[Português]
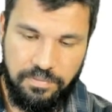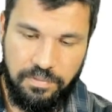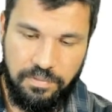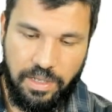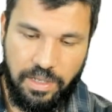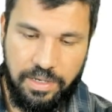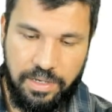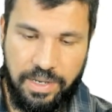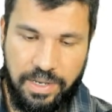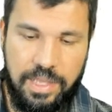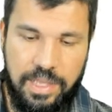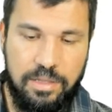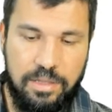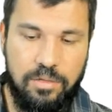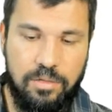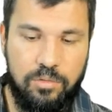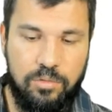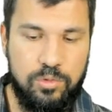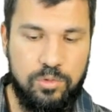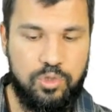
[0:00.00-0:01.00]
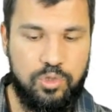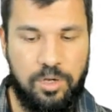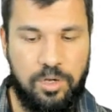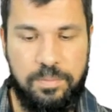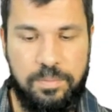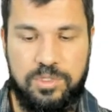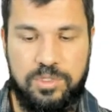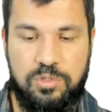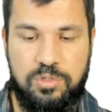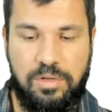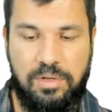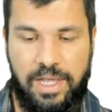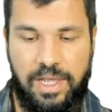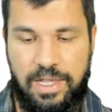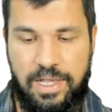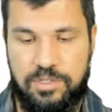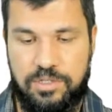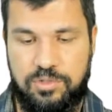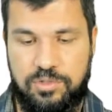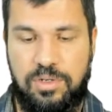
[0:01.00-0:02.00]
nem os homens, no
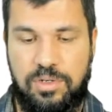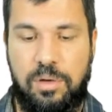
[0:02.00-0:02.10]
caso,